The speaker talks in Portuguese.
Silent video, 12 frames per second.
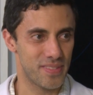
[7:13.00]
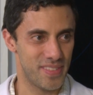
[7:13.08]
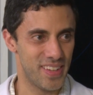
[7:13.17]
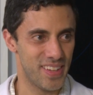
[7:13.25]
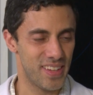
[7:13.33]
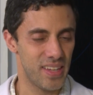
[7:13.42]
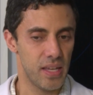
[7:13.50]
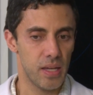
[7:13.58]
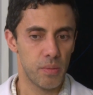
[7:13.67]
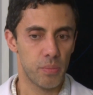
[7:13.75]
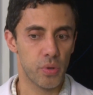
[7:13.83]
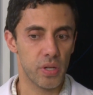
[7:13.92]
Né?
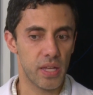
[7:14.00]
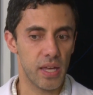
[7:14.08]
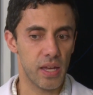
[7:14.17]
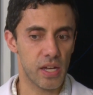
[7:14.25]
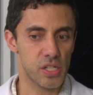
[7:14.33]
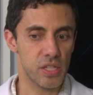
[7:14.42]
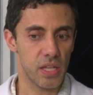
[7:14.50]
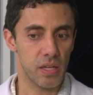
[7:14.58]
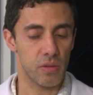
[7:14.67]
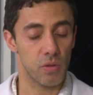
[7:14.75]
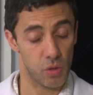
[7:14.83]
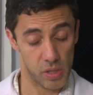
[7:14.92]
Porque a gente tem,
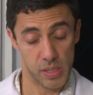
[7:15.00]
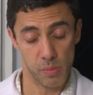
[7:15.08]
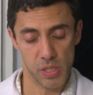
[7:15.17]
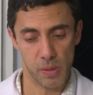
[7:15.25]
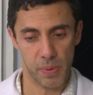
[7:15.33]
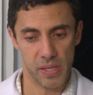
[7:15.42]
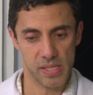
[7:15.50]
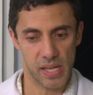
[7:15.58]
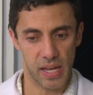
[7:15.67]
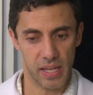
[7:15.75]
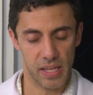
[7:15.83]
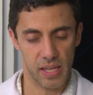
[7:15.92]
nós temos que
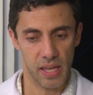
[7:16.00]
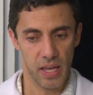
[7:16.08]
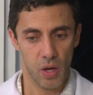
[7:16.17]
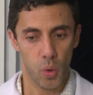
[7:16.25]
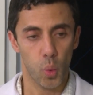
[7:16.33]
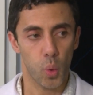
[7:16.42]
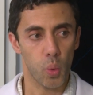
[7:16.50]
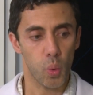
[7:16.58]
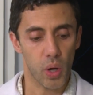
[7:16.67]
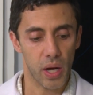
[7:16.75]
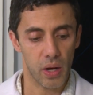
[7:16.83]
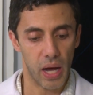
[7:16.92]
pensar que o,
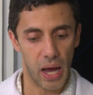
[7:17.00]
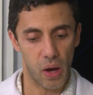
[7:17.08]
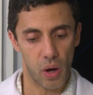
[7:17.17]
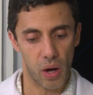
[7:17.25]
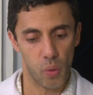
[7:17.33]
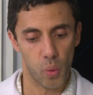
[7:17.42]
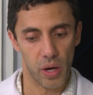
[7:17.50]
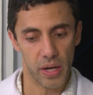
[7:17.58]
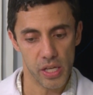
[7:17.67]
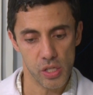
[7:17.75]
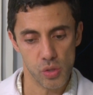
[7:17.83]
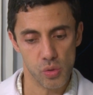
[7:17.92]
a, o
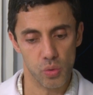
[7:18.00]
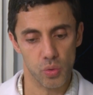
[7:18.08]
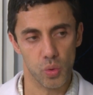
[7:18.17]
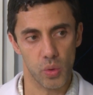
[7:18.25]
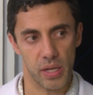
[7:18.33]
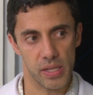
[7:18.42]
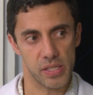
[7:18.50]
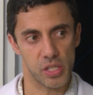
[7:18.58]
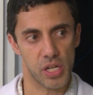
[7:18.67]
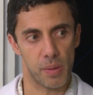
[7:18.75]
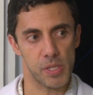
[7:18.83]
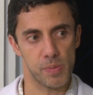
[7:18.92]
risco do câncer
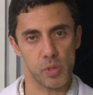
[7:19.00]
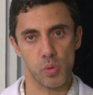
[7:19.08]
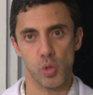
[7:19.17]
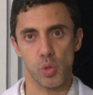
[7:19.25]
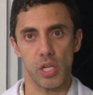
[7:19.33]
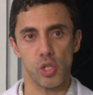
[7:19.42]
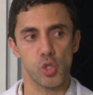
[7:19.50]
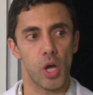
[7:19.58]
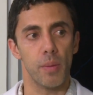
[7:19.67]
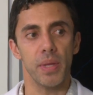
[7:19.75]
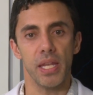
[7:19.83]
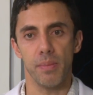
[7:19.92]
de cabeça e pescoço ele
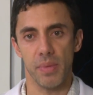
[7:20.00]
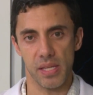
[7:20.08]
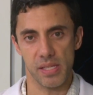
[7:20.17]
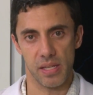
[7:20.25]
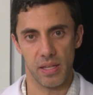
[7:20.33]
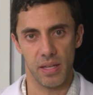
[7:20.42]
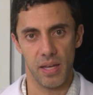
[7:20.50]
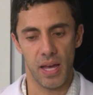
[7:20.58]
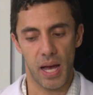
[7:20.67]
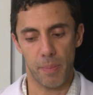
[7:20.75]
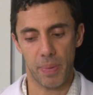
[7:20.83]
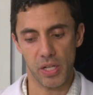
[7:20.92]
só minimiza
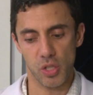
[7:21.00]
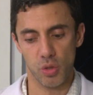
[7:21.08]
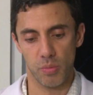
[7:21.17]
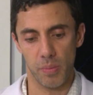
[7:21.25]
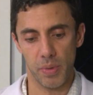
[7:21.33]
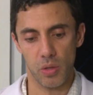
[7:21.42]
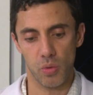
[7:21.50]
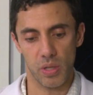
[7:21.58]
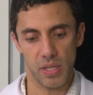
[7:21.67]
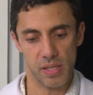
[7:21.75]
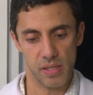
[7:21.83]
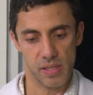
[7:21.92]
a partir do momento
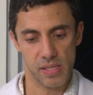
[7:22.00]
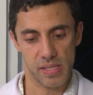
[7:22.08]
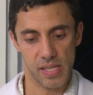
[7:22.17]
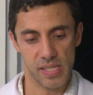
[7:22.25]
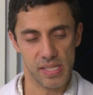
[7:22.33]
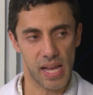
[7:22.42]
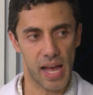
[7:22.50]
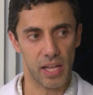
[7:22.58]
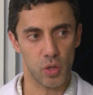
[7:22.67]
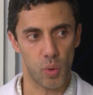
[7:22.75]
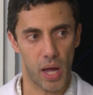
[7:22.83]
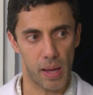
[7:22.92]
que,
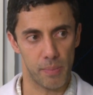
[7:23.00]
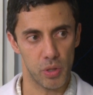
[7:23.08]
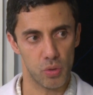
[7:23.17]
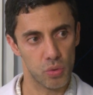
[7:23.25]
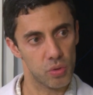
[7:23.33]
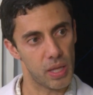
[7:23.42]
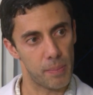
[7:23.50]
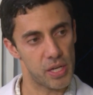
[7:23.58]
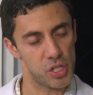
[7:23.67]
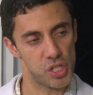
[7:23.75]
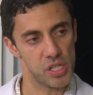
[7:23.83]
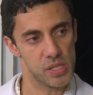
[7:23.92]
cessado o hábito do
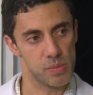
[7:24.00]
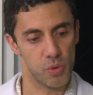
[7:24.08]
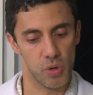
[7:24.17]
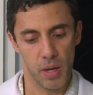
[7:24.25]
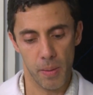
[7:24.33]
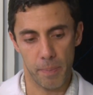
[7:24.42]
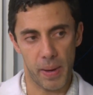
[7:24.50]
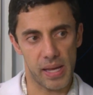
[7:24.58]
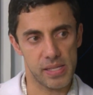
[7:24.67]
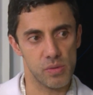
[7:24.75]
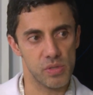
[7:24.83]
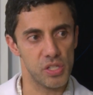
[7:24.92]
tabagismo,
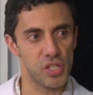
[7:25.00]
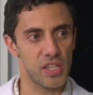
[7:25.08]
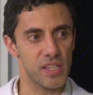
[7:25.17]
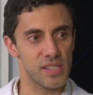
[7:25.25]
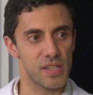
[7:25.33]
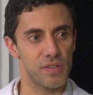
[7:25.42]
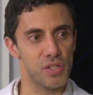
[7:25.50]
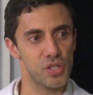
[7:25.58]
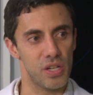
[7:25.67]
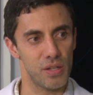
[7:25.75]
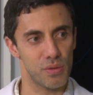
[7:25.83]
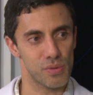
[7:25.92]
passam-se de 15 a 20
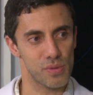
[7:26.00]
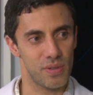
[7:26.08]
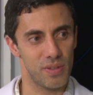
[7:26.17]
anos.